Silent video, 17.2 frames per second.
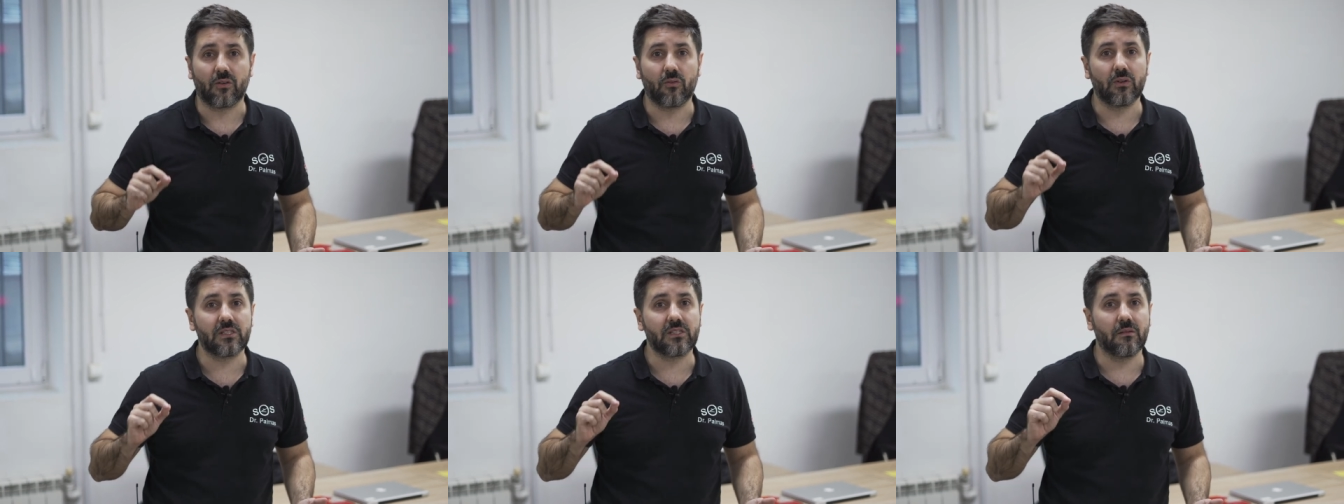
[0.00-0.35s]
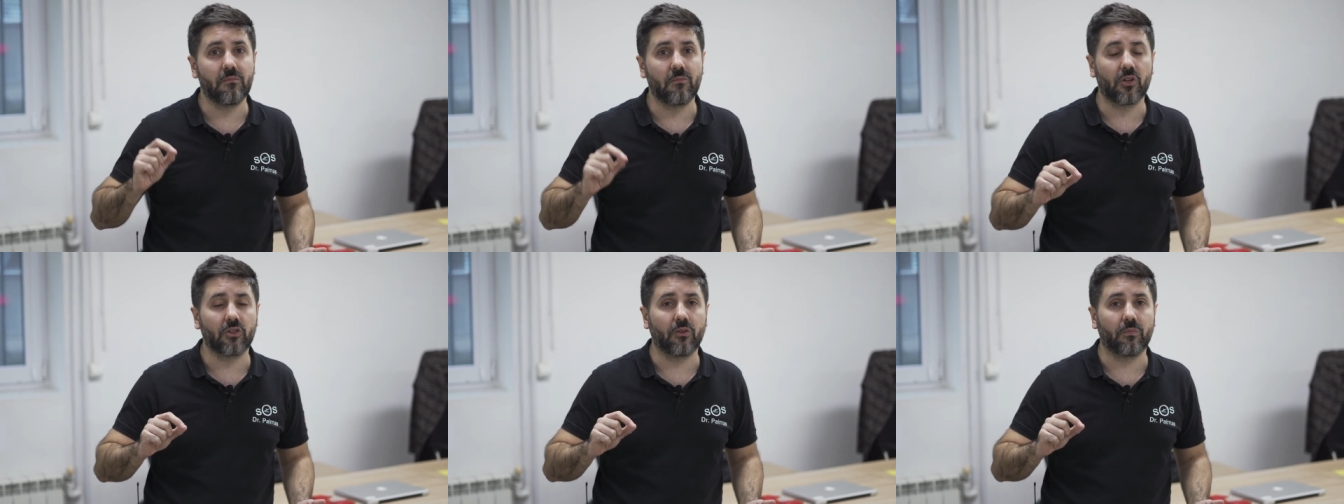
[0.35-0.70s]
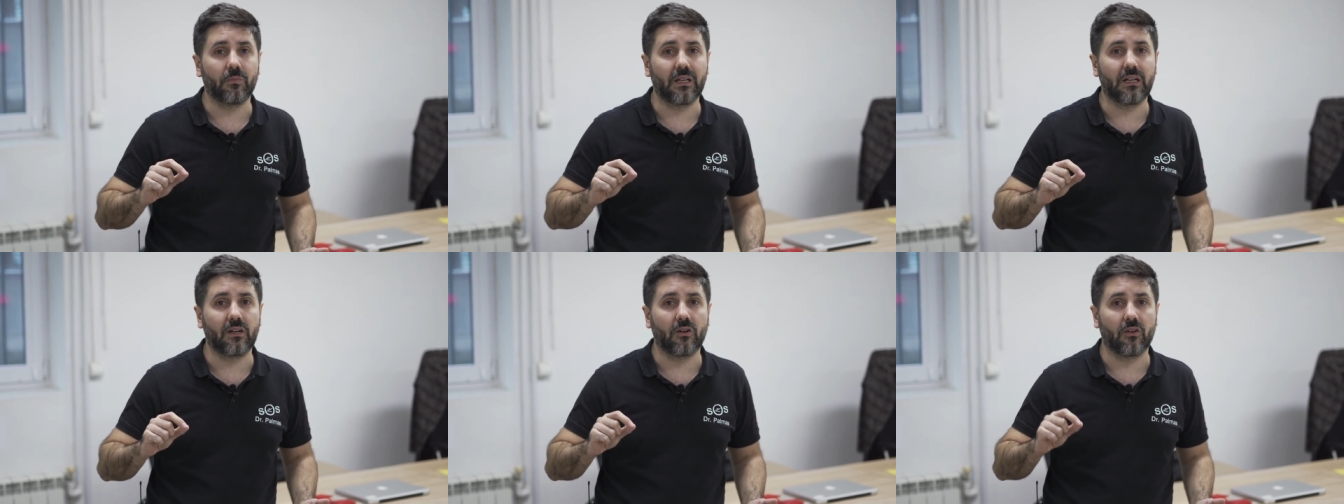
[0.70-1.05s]
Questo è molto
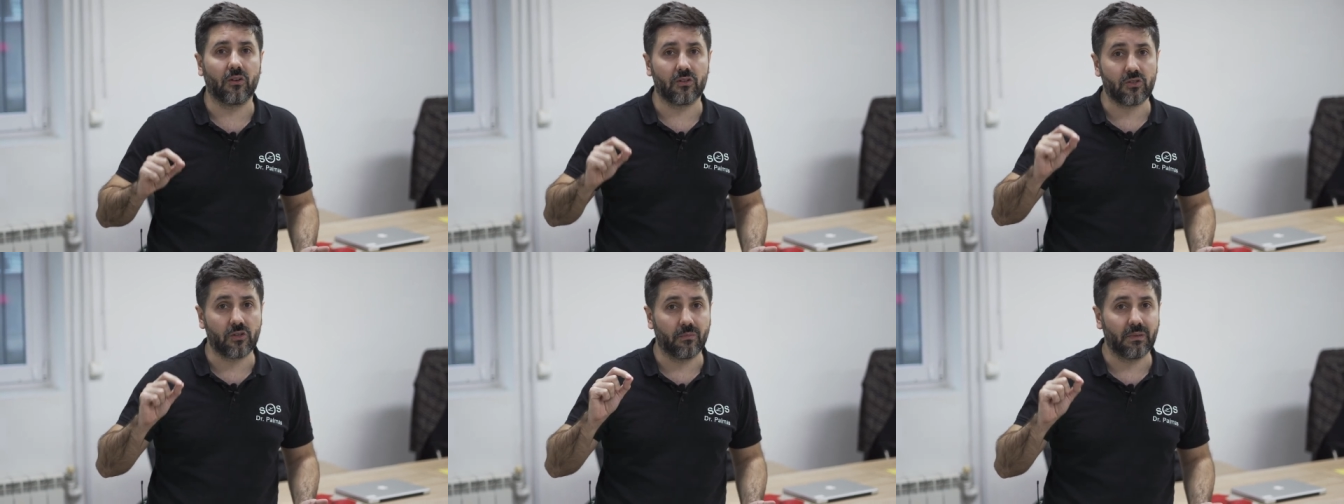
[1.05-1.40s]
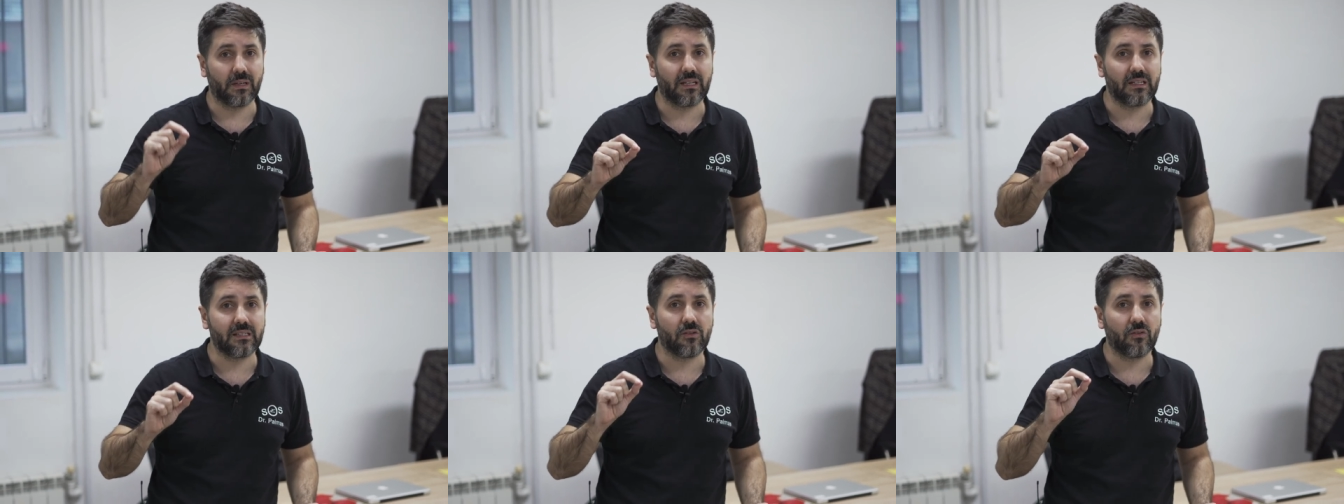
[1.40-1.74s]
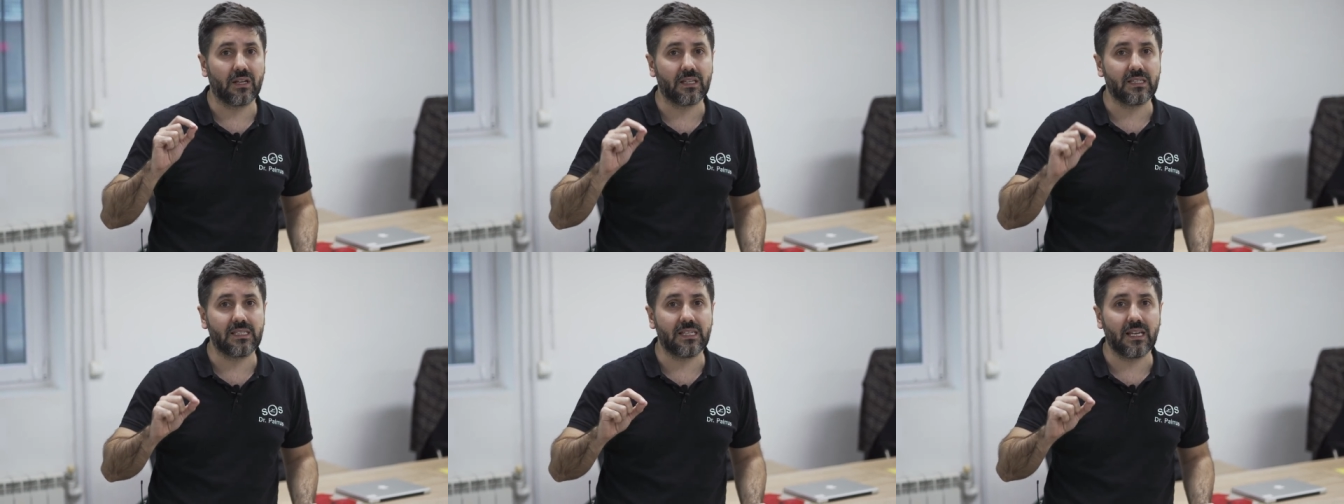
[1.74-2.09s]
pericoloso perché se
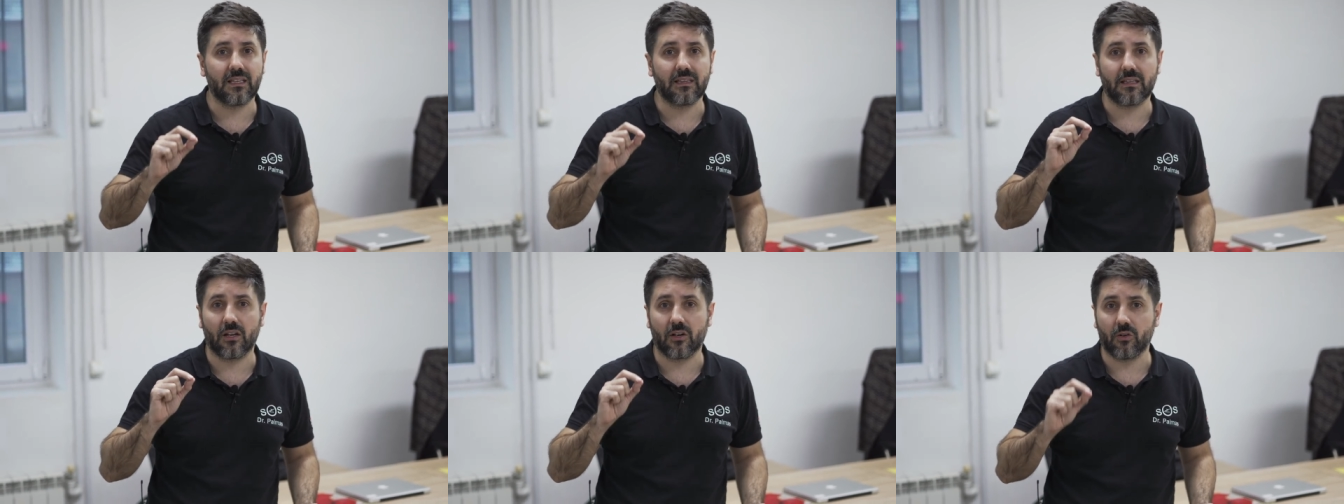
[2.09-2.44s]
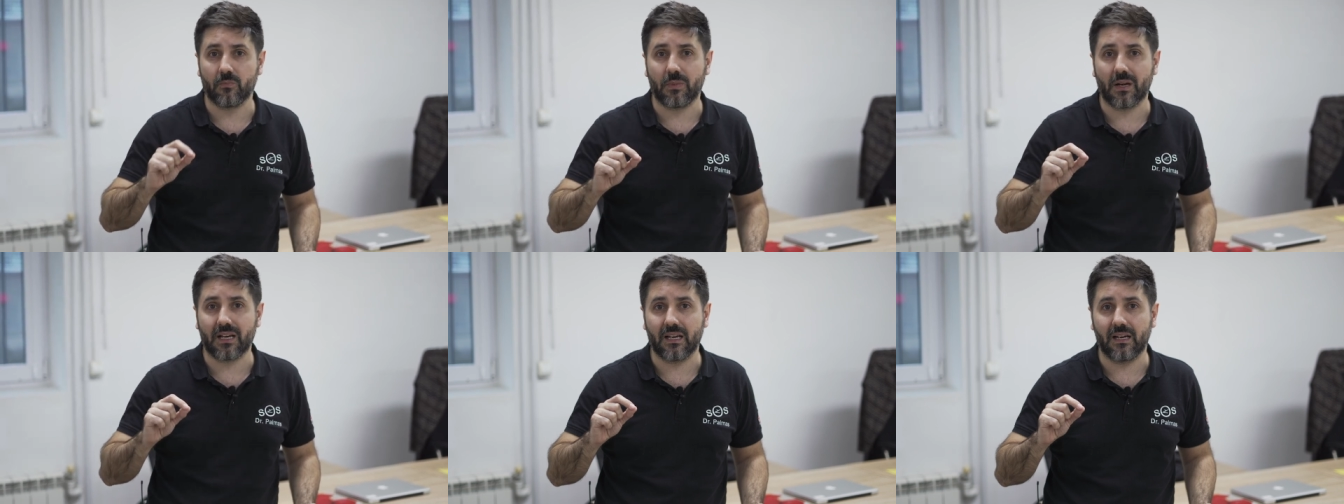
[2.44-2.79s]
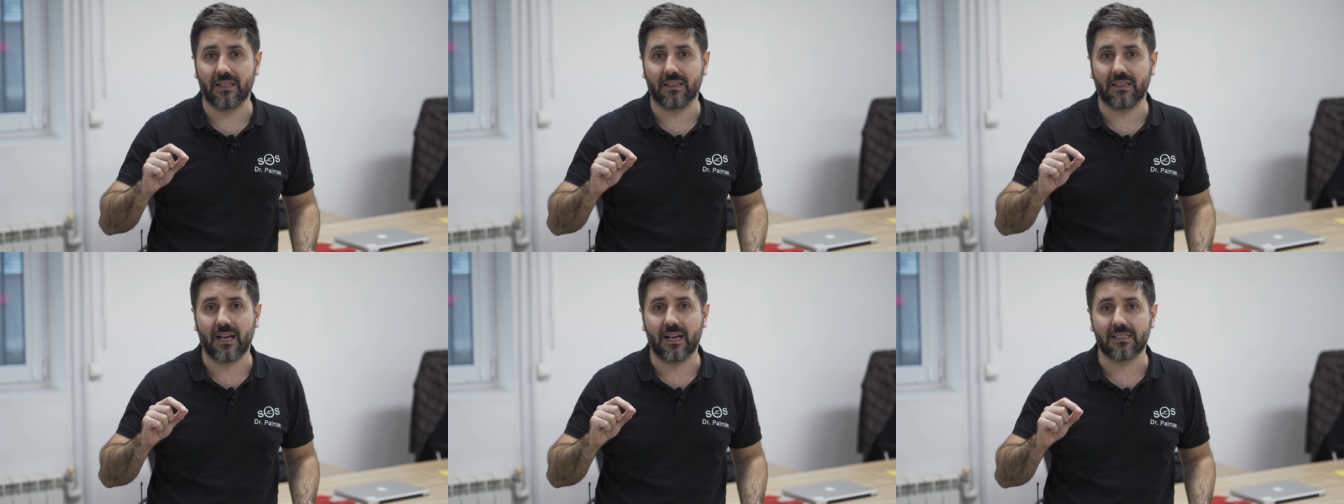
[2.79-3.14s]
un'azienda non paga
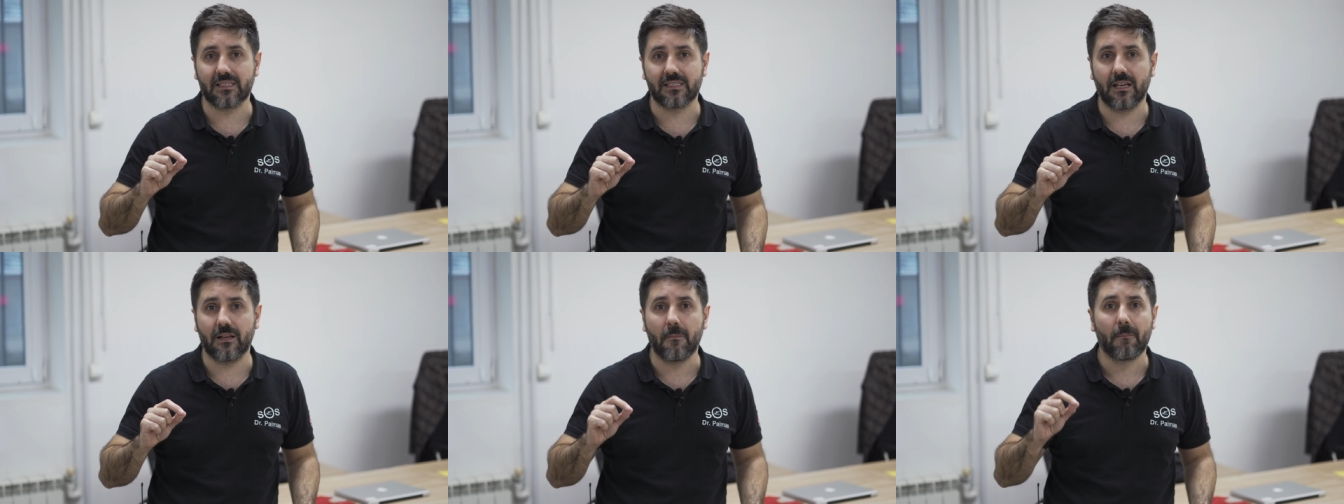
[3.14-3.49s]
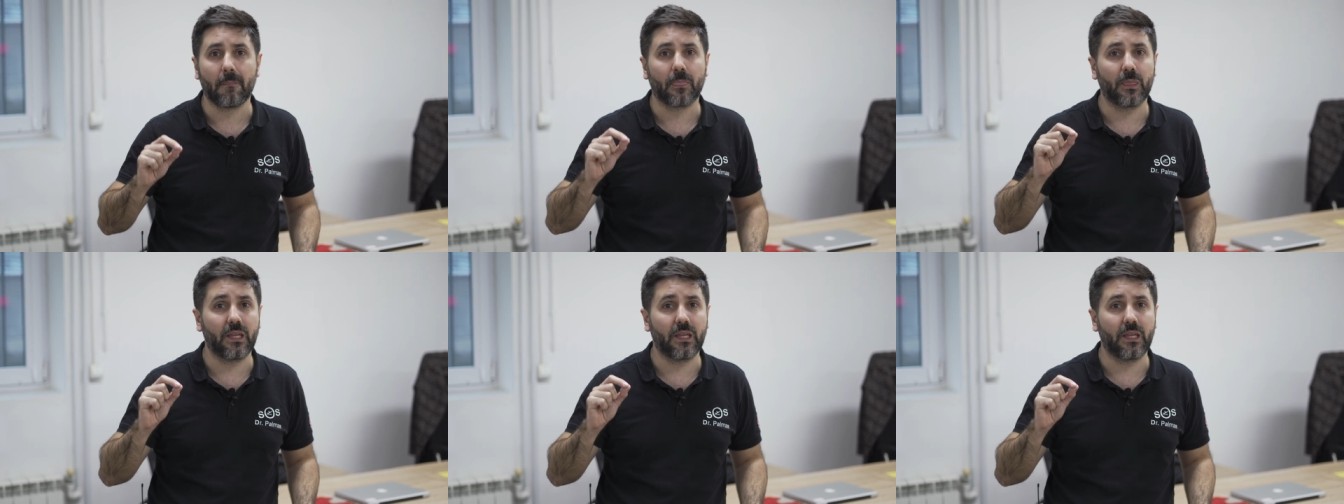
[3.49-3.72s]
le tasse